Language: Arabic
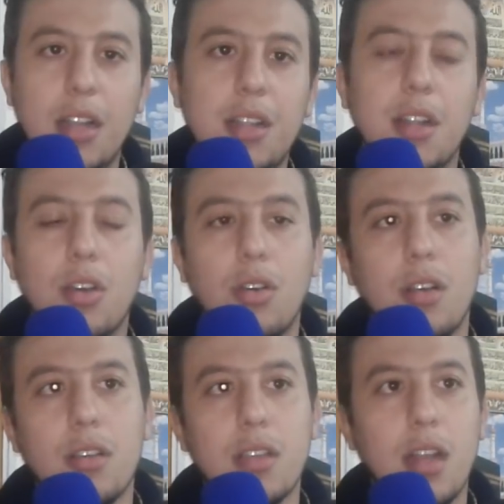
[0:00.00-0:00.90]
حلينا
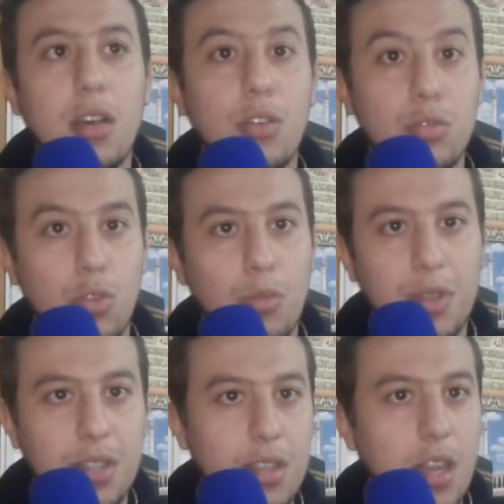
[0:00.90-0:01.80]
كنلقاو صعوبات
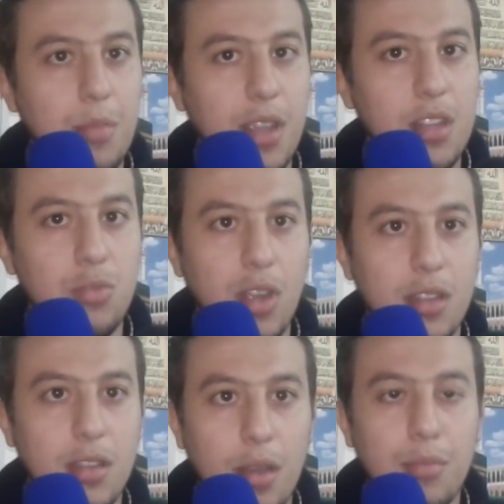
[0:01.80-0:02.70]
كثيره ما كاينش واحد
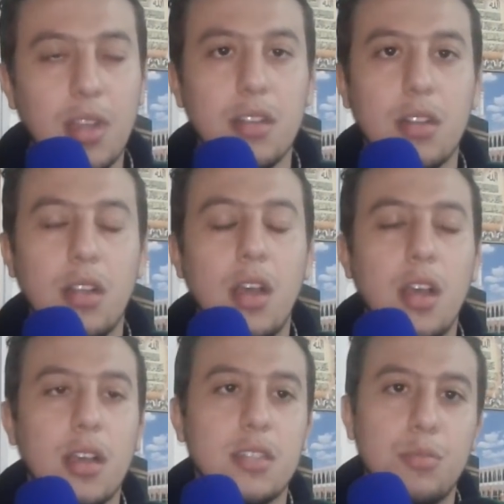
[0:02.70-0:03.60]
الدعم كان
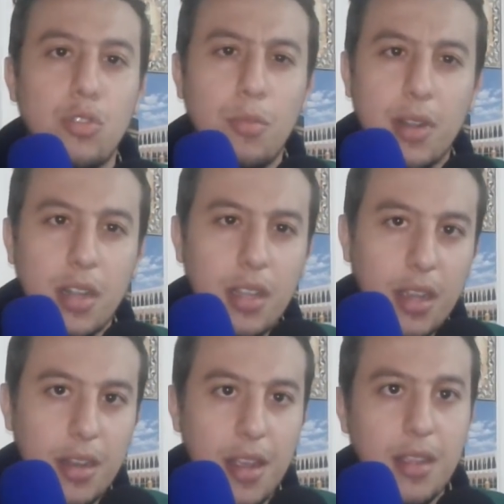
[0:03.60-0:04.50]
خصنا نمشيو للمناطق
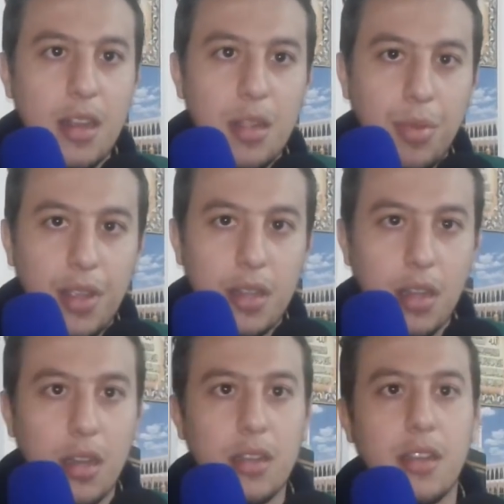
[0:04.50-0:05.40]
النائيه اللي
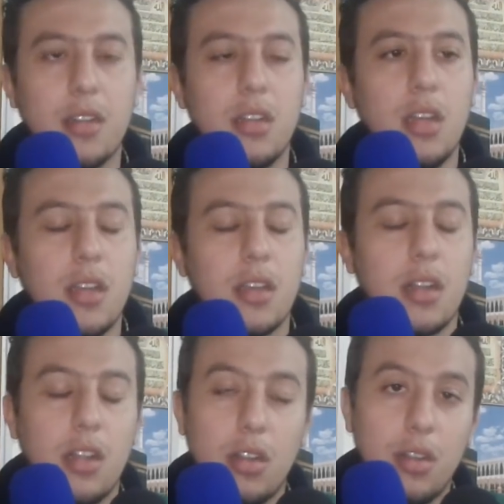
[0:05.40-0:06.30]
بعيده كان كنا